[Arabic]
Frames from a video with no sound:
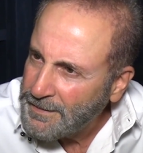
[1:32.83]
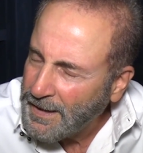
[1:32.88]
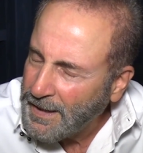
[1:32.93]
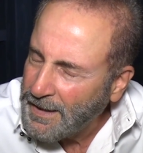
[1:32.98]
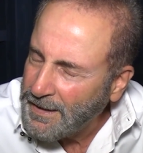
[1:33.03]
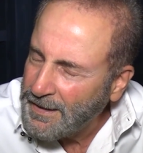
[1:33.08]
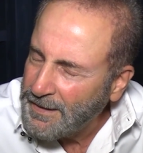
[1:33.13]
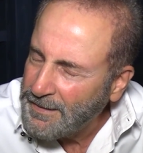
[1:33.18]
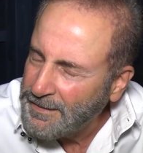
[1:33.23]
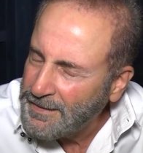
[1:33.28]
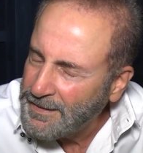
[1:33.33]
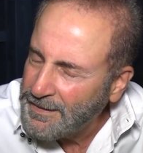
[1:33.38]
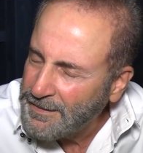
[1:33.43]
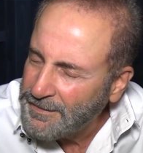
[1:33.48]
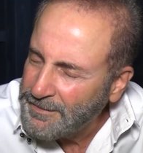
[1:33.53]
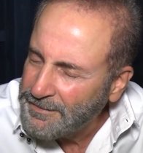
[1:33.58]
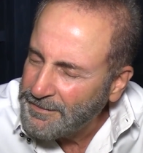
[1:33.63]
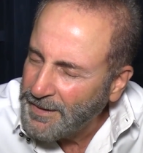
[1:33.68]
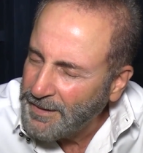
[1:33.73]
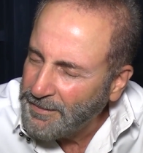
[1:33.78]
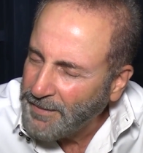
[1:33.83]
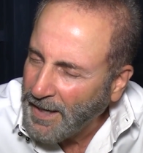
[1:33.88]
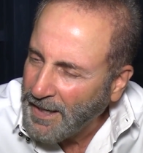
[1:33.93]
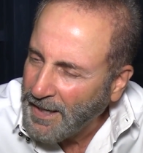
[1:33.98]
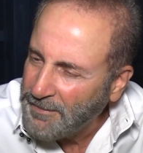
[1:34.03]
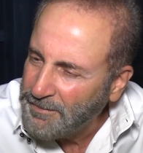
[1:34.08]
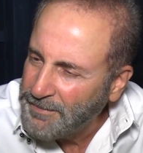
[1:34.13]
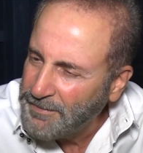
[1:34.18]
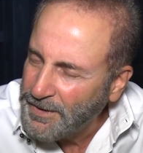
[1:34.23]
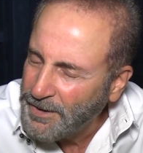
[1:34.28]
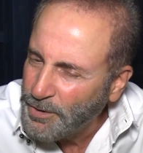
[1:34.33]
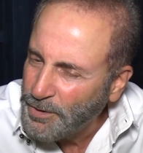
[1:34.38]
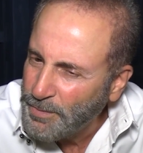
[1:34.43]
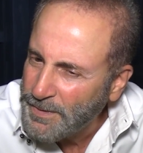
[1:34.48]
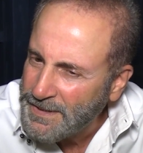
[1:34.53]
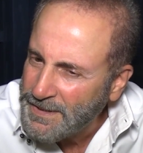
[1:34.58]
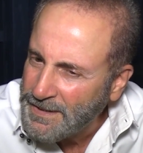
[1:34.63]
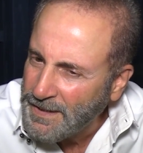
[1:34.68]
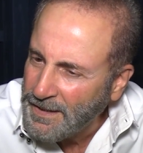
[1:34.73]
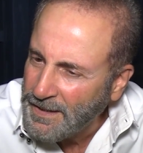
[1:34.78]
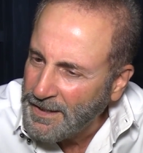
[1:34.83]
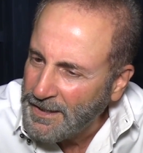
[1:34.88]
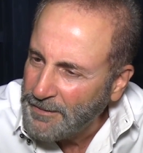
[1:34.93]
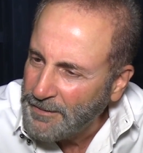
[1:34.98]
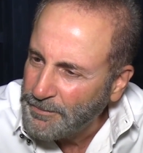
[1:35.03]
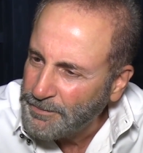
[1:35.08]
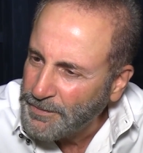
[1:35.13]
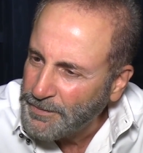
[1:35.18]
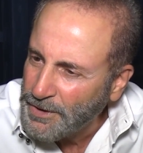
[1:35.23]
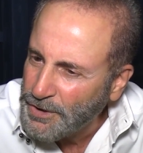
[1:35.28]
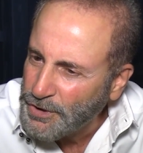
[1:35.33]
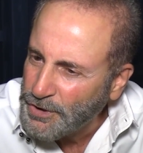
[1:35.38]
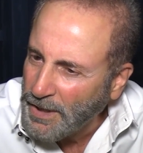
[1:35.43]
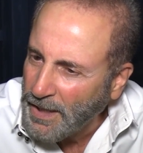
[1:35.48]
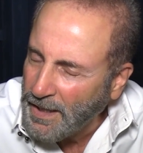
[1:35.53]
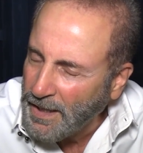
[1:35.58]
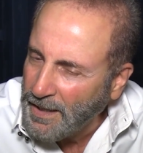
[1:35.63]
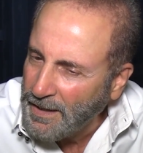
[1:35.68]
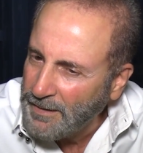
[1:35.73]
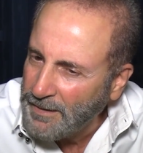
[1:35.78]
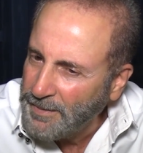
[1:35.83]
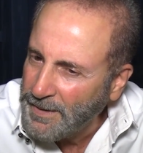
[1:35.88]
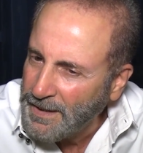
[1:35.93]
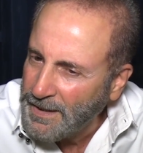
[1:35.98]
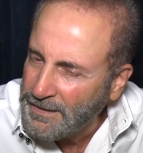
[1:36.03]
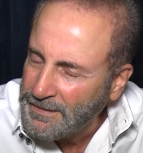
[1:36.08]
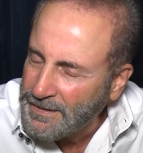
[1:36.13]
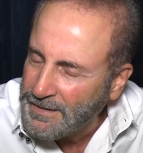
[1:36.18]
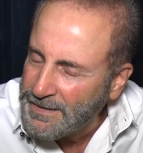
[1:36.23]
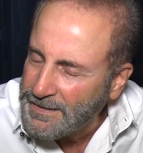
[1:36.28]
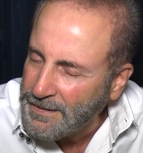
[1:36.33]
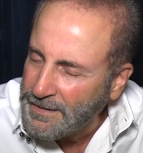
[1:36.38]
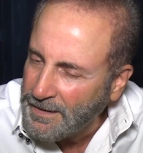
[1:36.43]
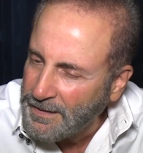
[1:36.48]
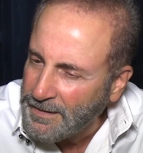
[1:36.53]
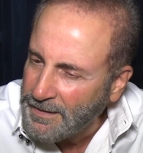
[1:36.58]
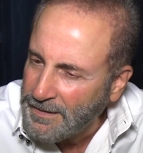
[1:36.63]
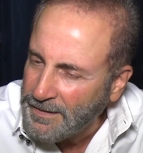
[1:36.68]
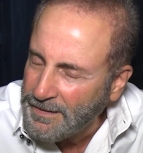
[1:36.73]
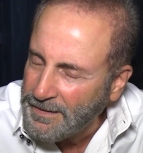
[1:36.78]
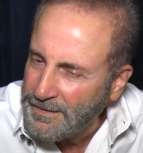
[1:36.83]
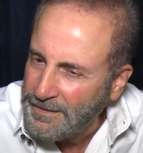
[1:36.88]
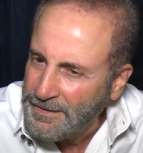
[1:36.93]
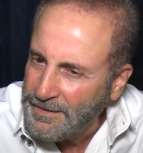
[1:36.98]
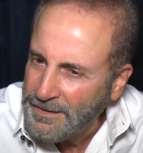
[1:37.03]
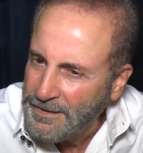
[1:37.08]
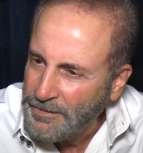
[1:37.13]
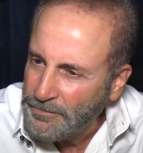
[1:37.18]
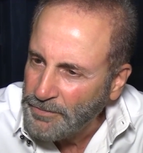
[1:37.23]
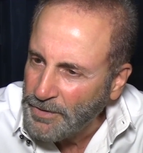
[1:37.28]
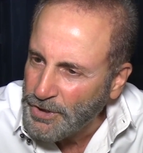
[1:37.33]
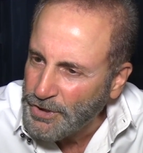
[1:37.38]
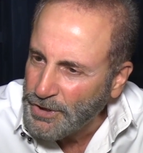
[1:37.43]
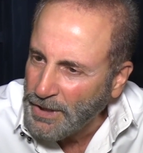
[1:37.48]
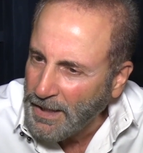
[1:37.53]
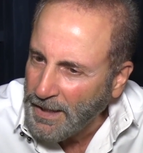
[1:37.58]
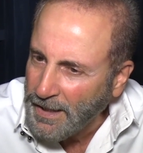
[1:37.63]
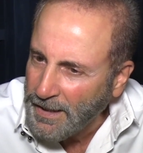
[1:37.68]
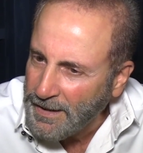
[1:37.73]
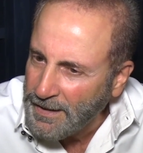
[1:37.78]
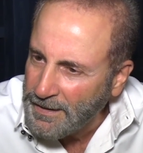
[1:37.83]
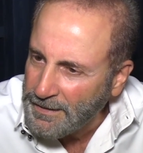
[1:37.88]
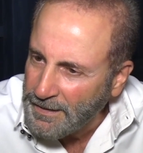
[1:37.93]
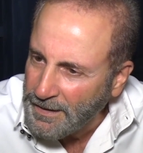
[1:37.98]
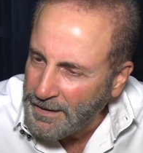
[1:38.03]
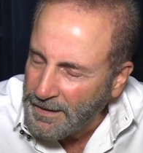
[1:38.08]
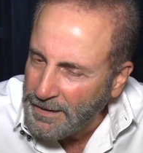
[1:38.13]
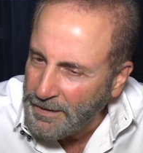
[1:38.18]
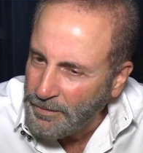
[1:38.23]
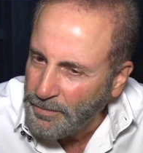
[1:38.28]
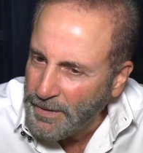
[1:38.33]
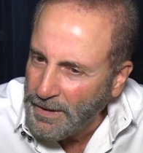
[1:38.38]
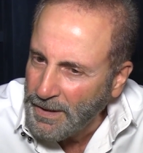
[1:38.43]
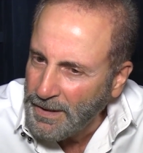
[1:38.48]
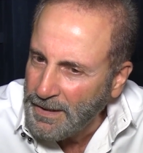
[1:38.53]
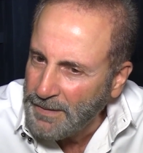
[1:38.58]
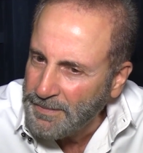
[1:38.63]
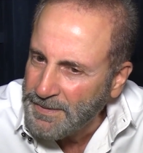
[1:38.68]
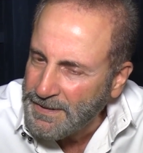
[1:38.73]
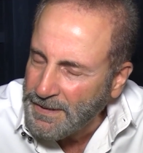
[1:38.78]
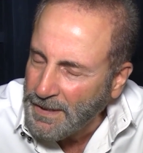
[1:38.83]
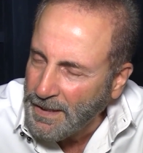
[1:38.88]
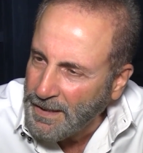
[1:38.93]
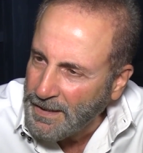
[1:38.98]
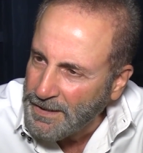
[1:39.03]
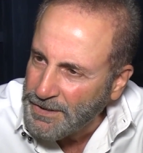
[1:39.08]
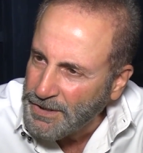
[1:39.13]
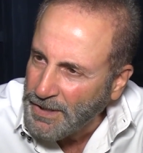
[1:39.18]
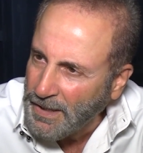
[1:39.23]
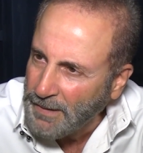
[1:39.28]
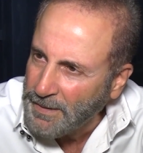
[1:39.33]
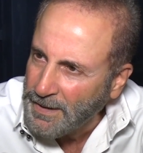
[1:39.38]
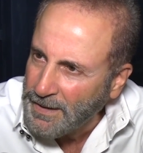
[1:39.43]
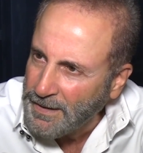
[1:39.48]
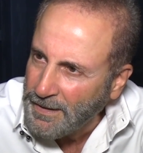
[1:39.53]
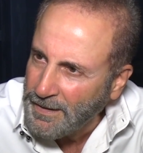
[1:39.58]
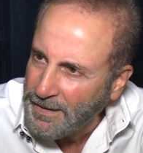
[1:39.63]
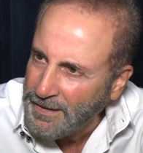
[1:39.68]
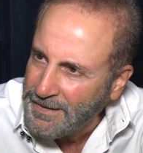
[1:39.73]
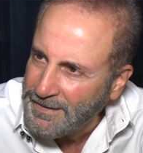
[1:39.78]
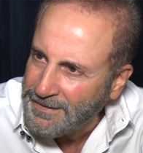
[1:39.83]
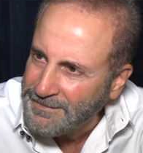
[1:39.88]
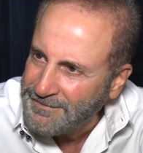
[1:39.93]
غني بالمحبة وبالسلام وترجع هالبلد تستقر ترجع الحياة الحلوة يلي بيستحقها الشعب العراقي